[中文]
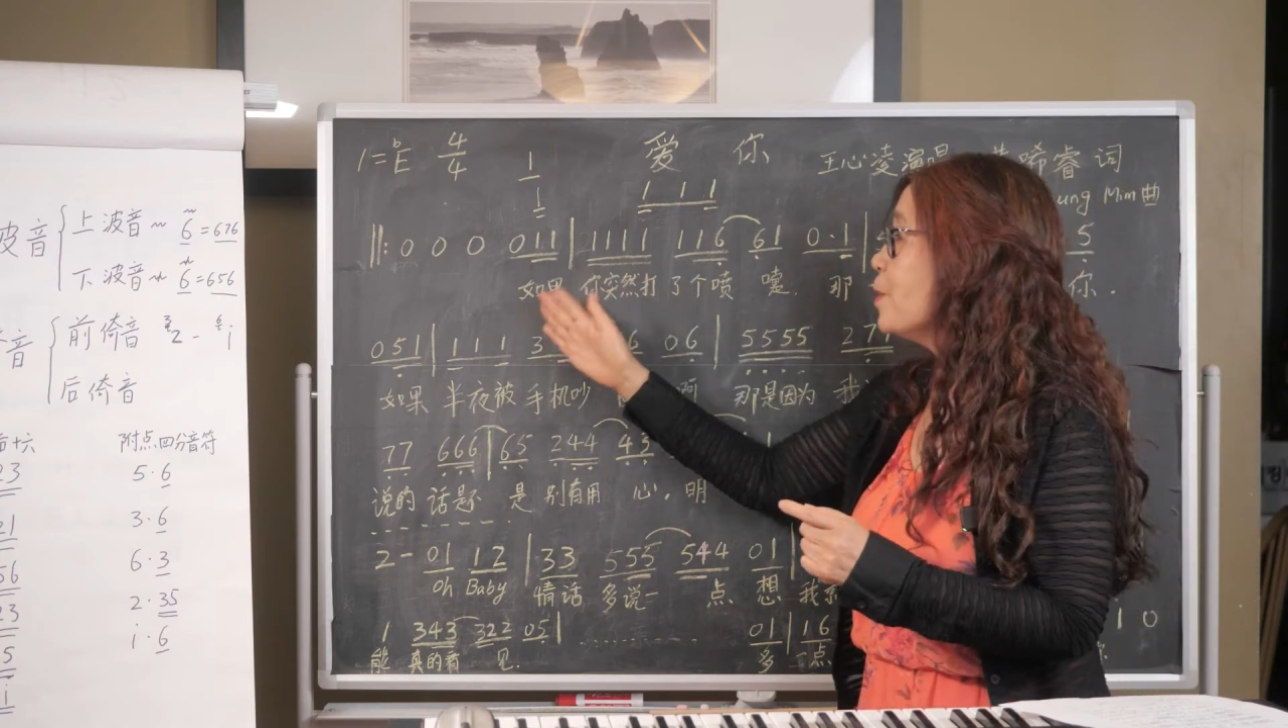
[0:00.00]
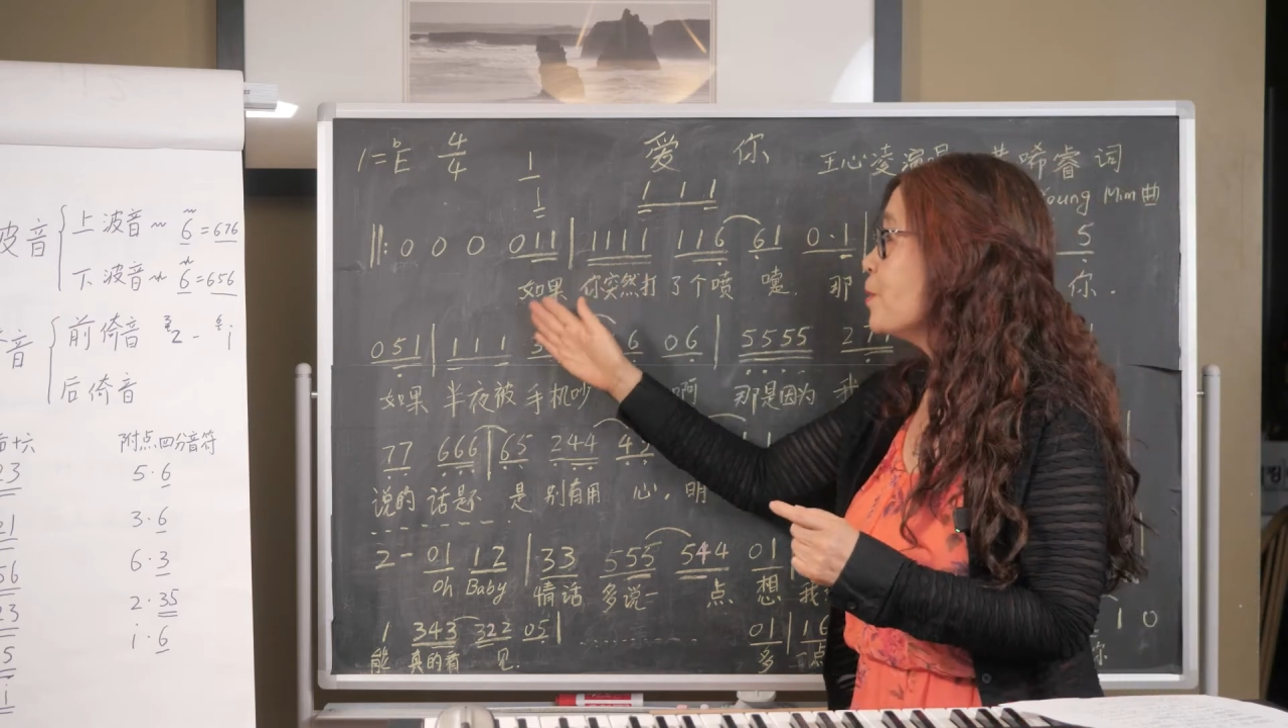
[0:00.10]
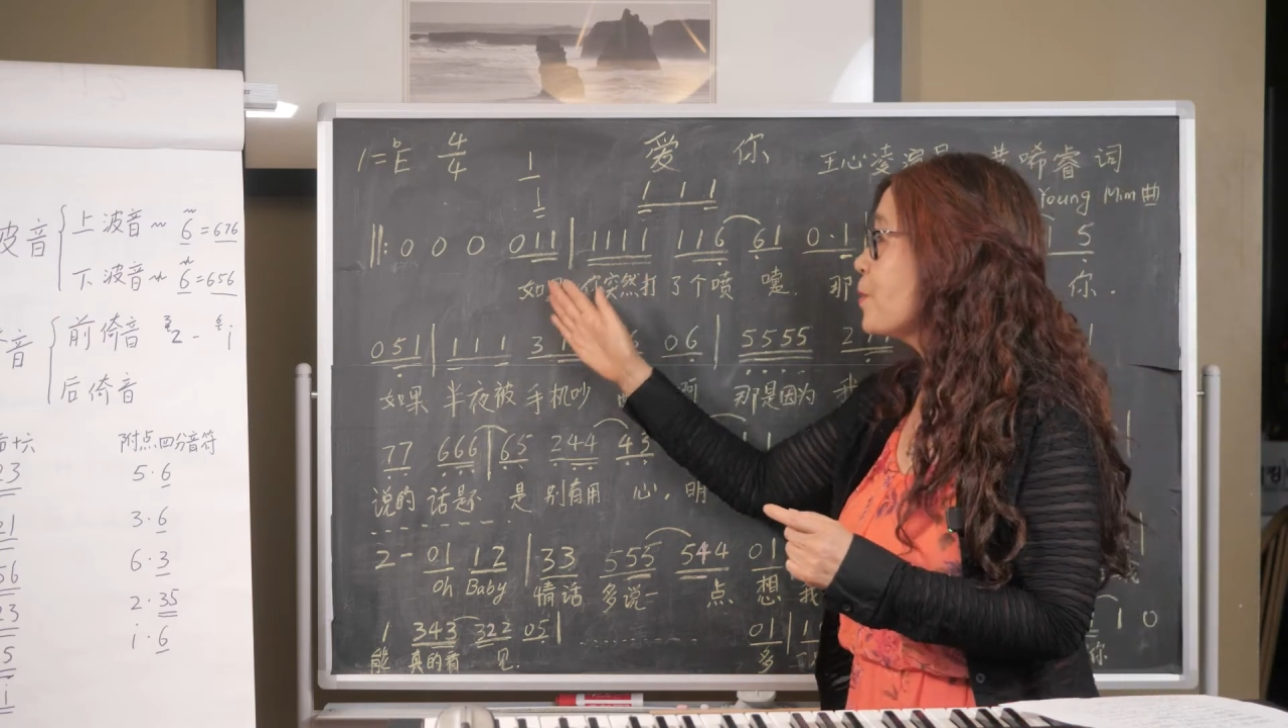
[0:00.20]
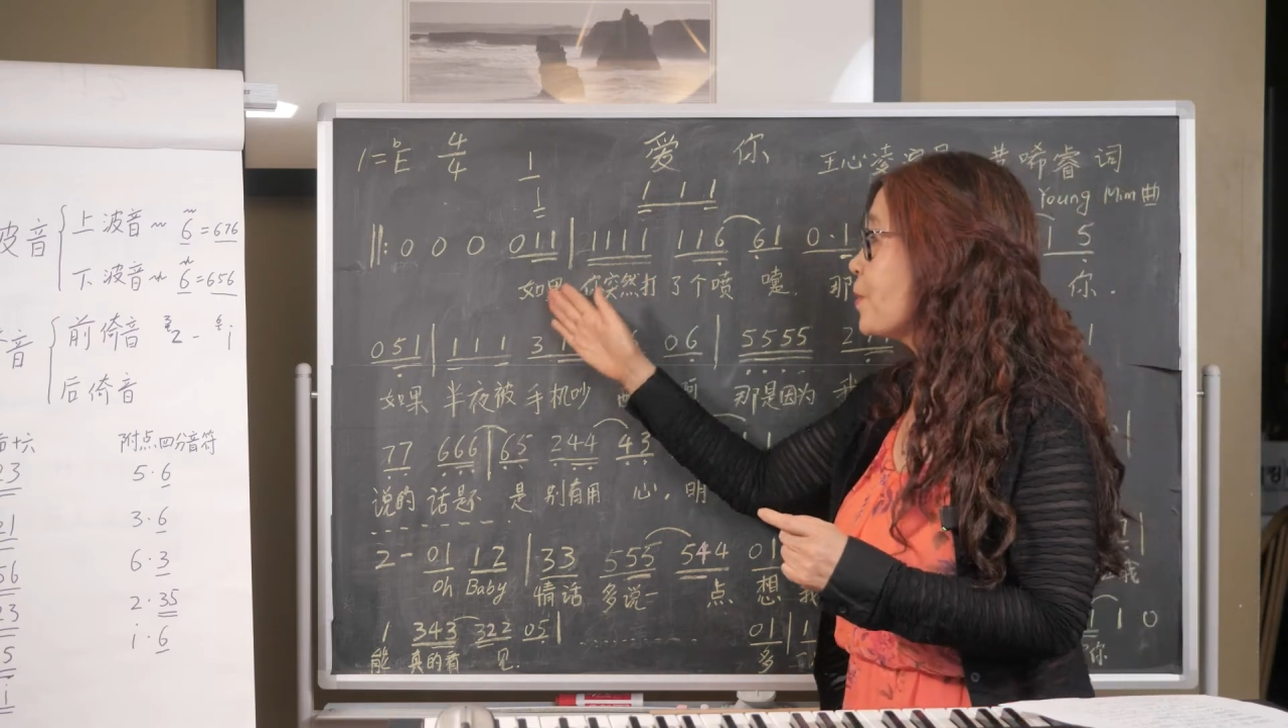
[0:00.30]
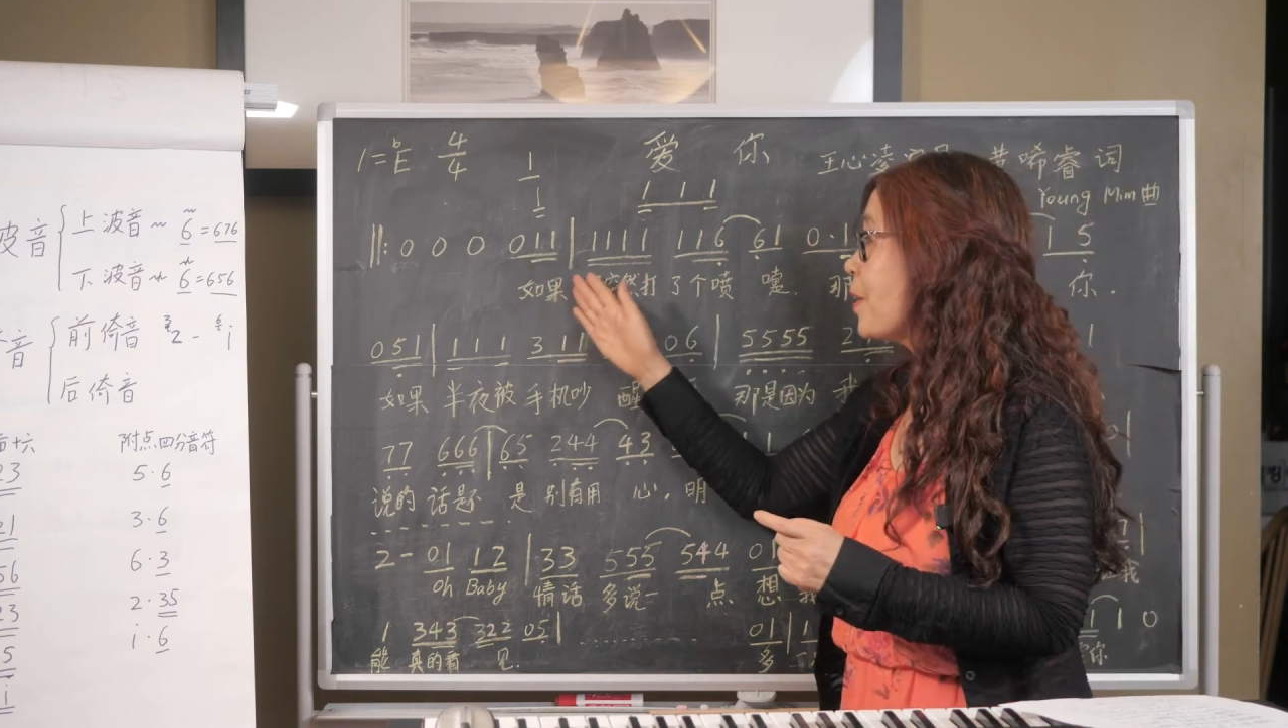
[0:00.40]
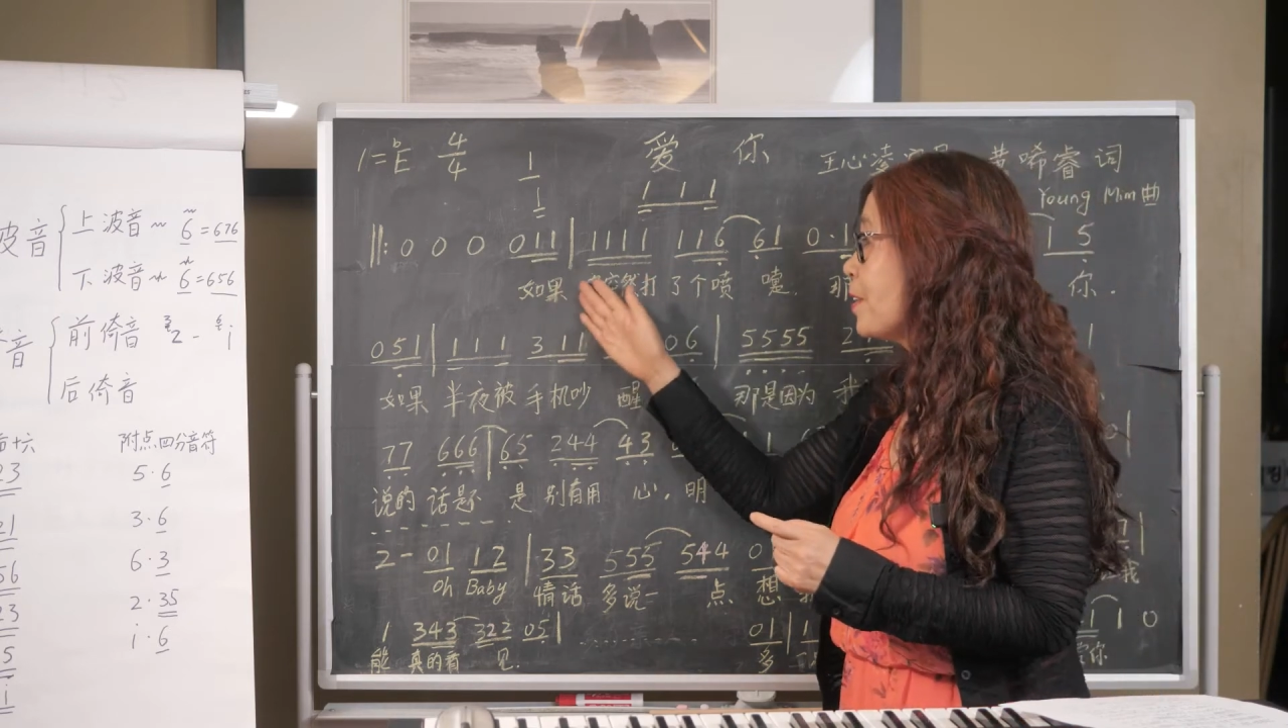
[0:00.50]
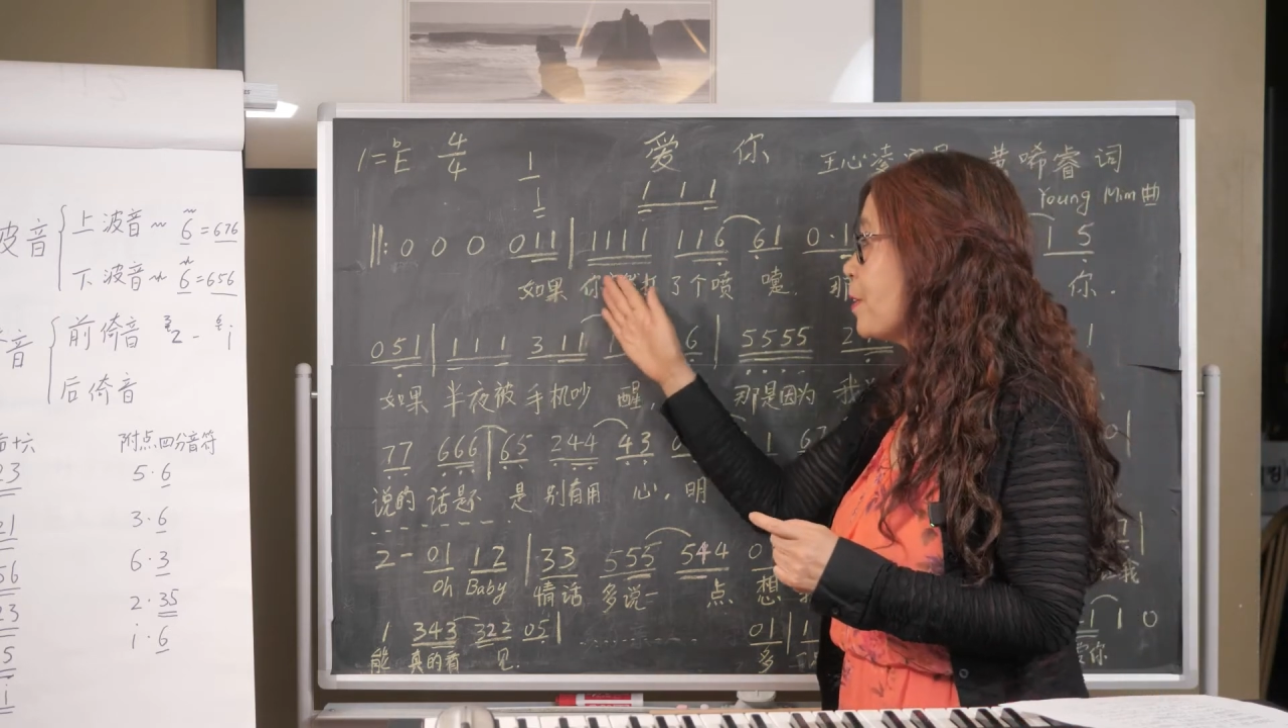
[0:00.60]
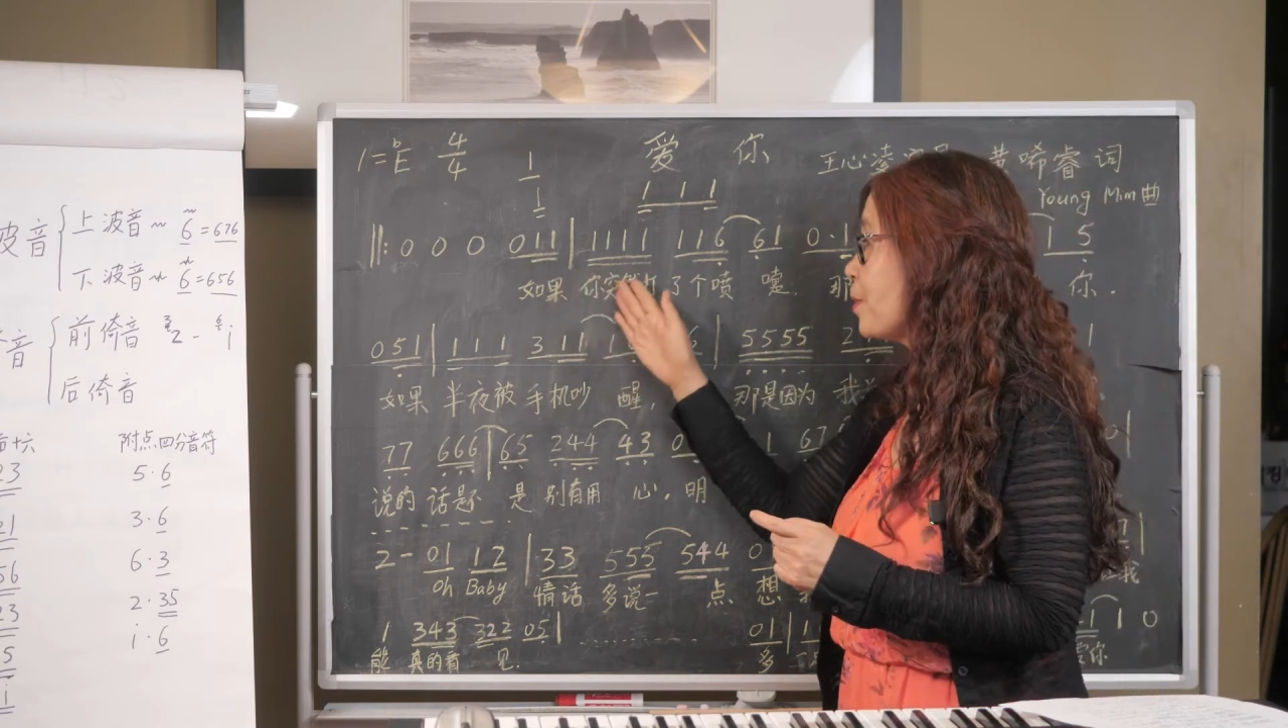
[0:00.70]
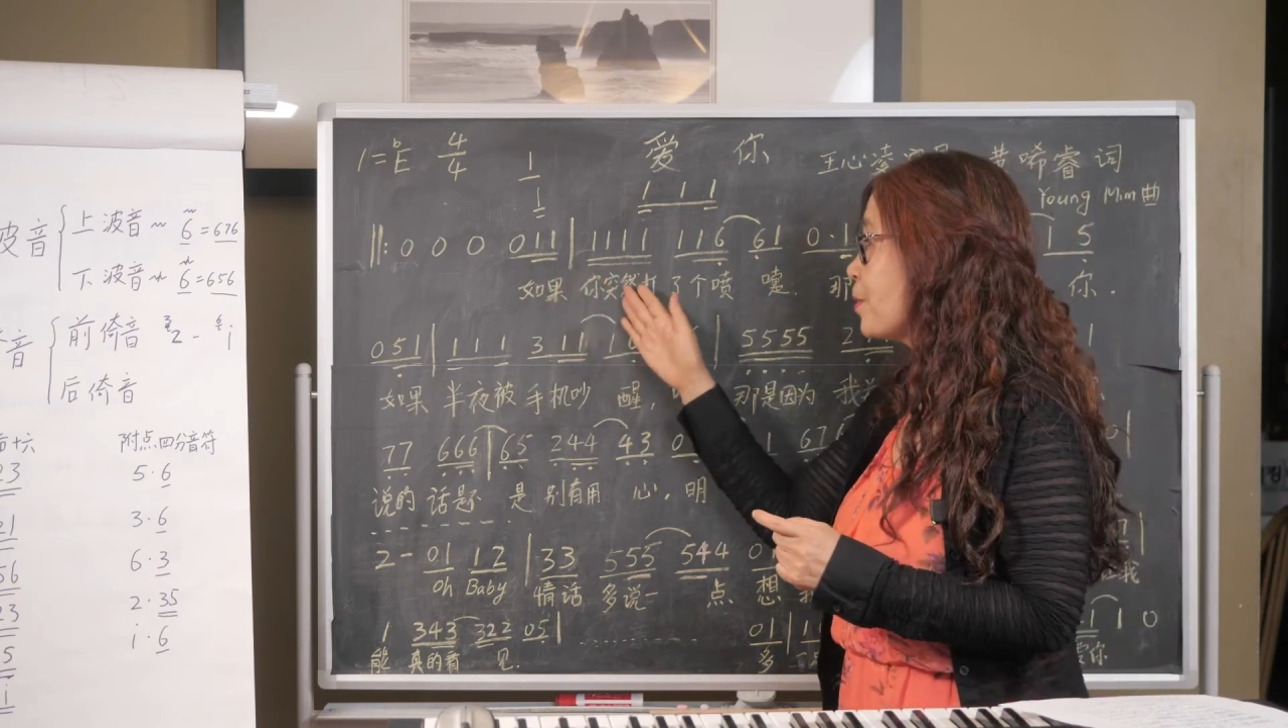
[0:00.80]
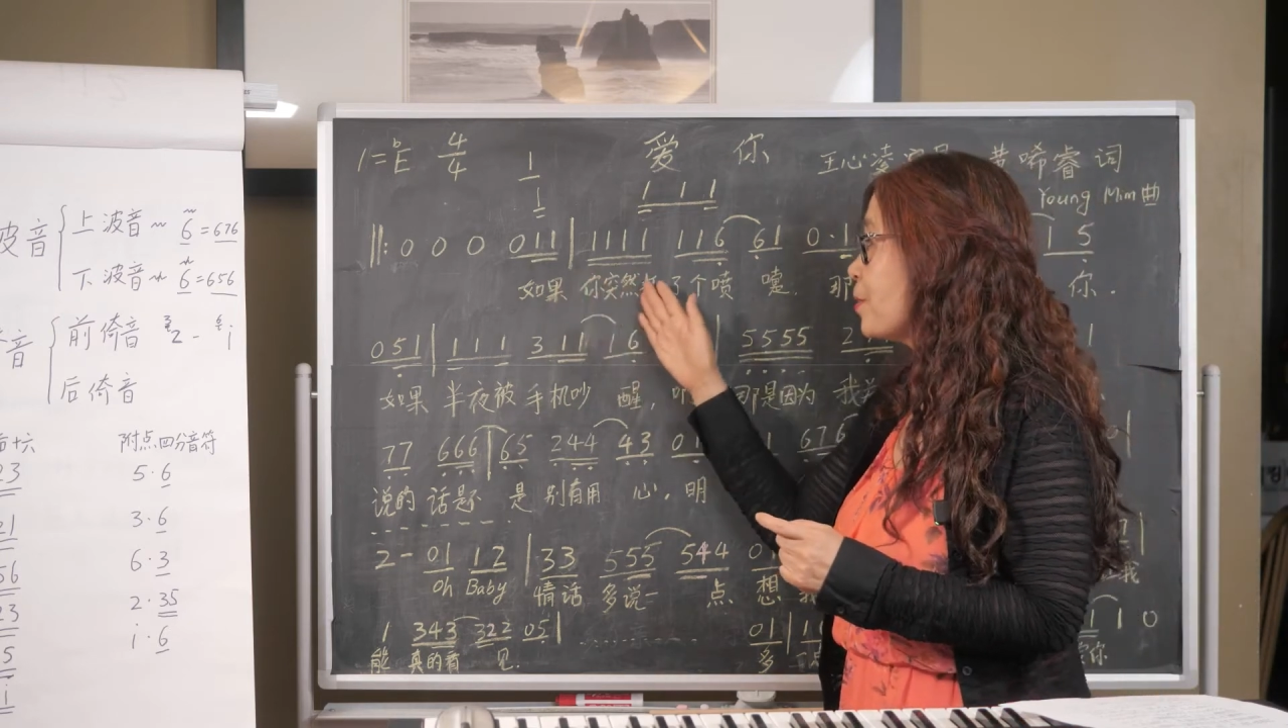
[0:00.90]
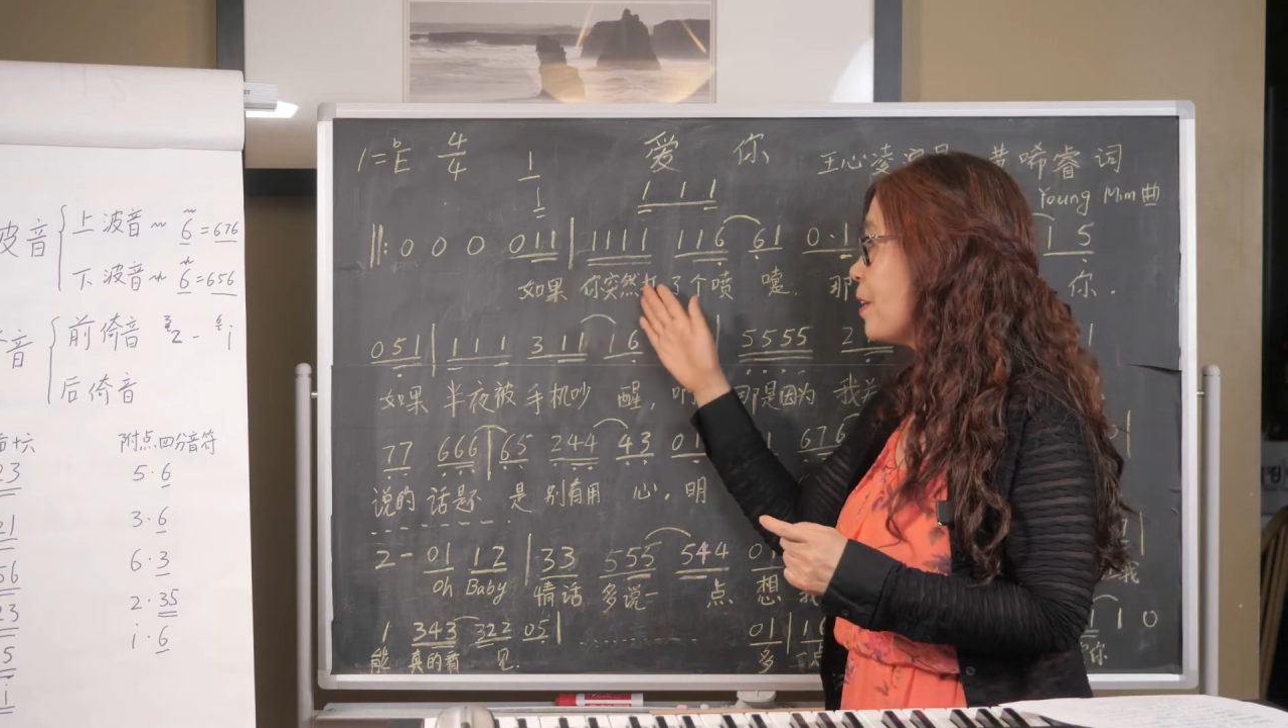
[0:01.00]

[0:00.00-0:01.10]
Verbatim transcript: 如果你突